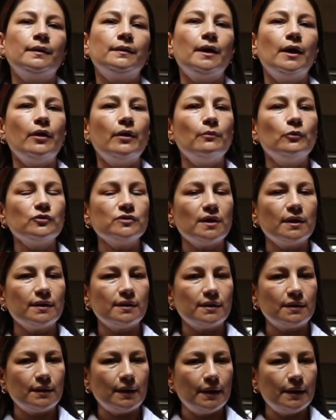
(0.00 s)
Debemos de
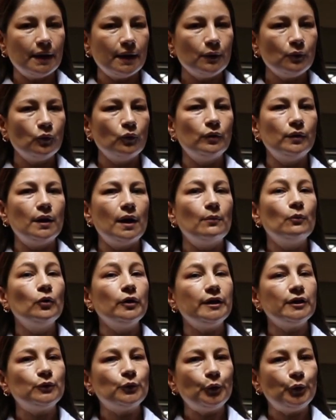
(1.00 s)
tener una
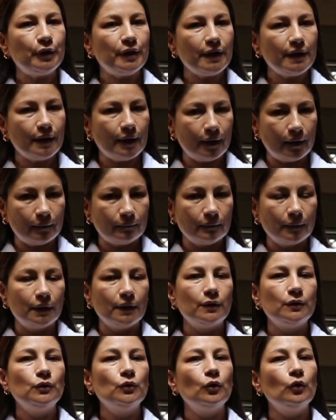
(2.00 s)
monitoría,
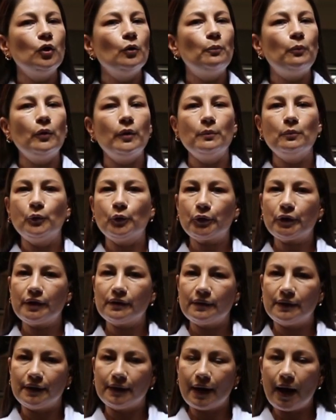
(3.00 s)
no lo podemos
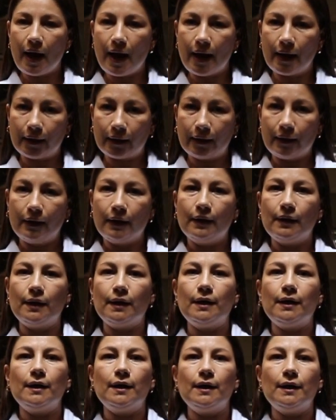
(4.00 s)
retirar
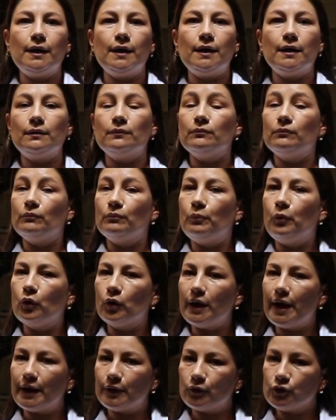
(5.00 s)

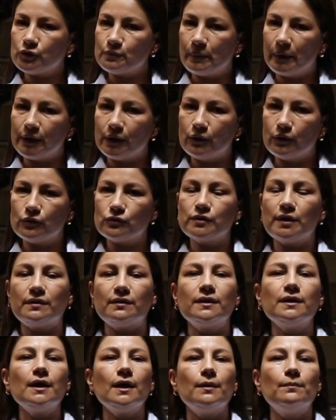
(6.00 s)
por largos periodos de
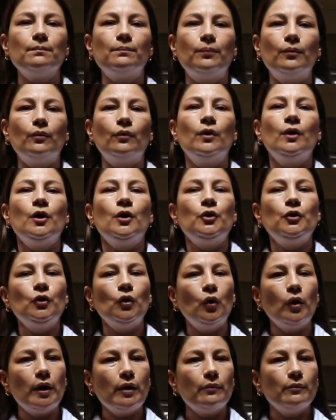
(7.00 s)
tiempo.
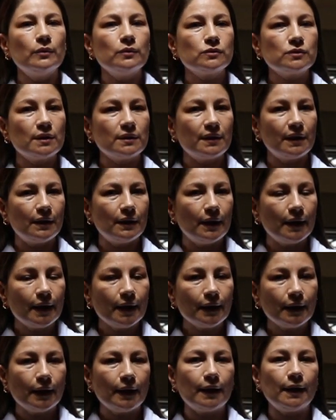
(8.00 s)
No debemos de
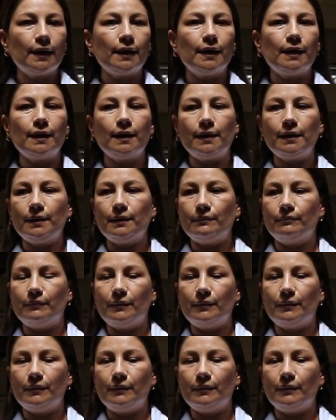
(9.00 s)
tener eh,